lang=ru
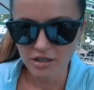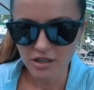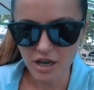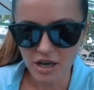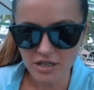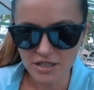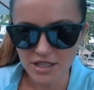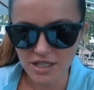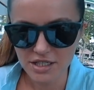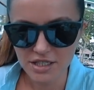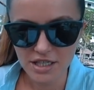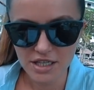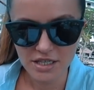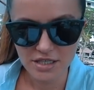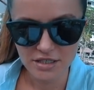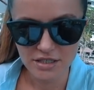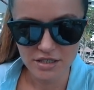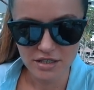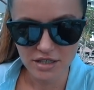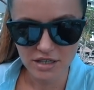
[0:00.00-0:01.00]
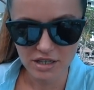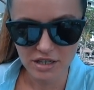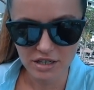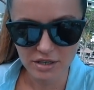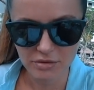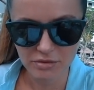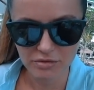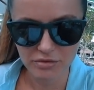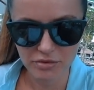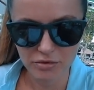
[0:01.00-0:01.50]
Так, здесь есть... Э,
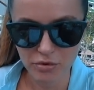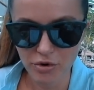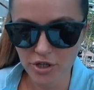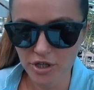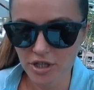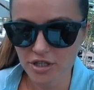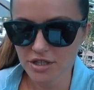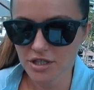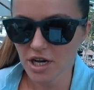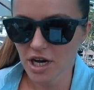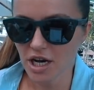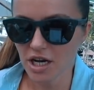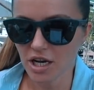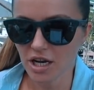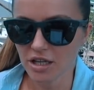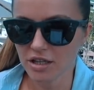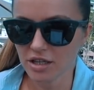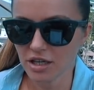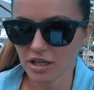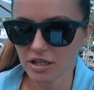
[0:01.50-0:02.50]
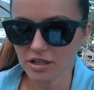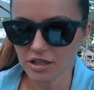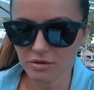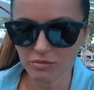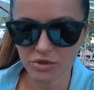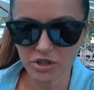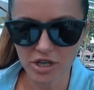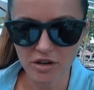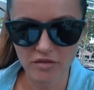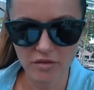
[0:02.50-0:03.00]
а, о, это идеальный отель для
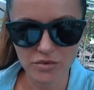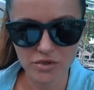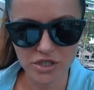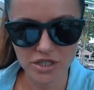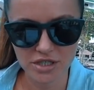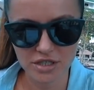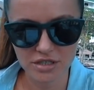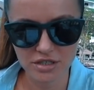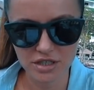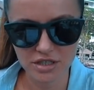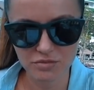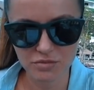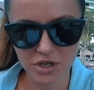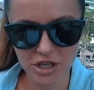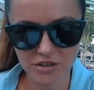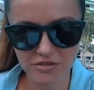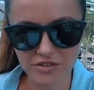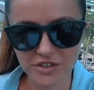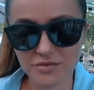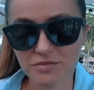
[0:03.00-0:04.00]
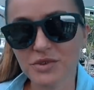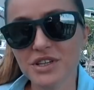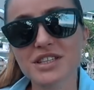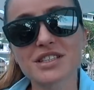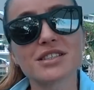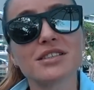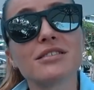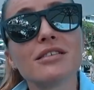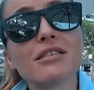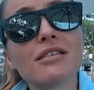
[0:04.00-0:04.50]
меня вообще. Здесь есть брекфаст
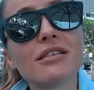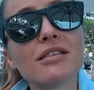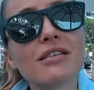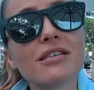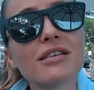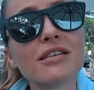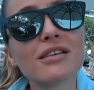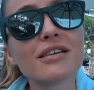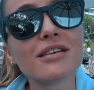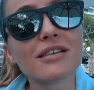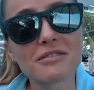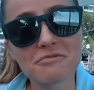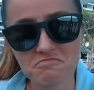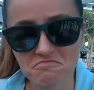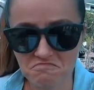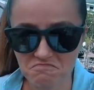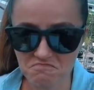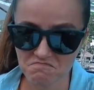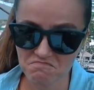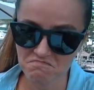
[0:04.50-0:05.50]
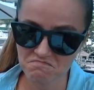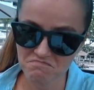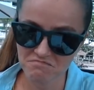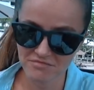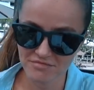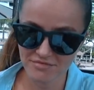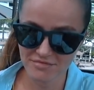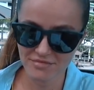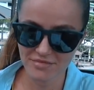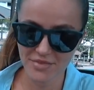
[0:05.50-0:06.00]
мартини. А, то есть, ну,
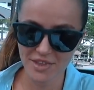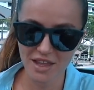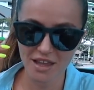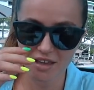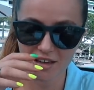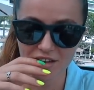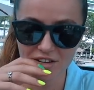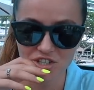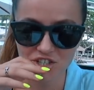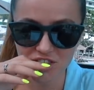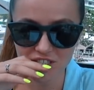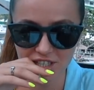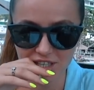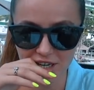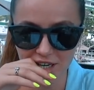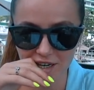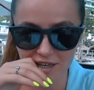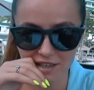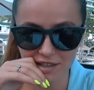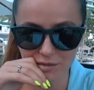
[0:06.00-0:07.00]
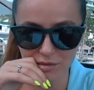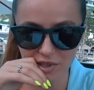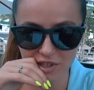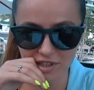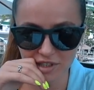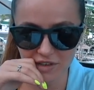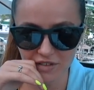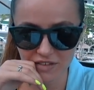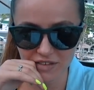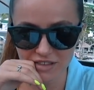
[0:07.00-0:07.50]
хороший завтрак. Мартини. Шикарно, мне
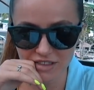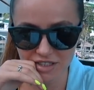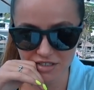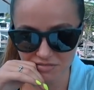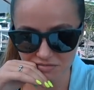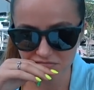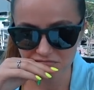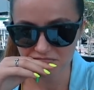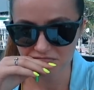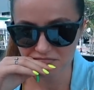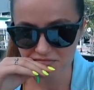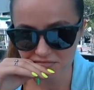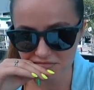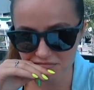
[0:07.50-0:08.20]
нравится.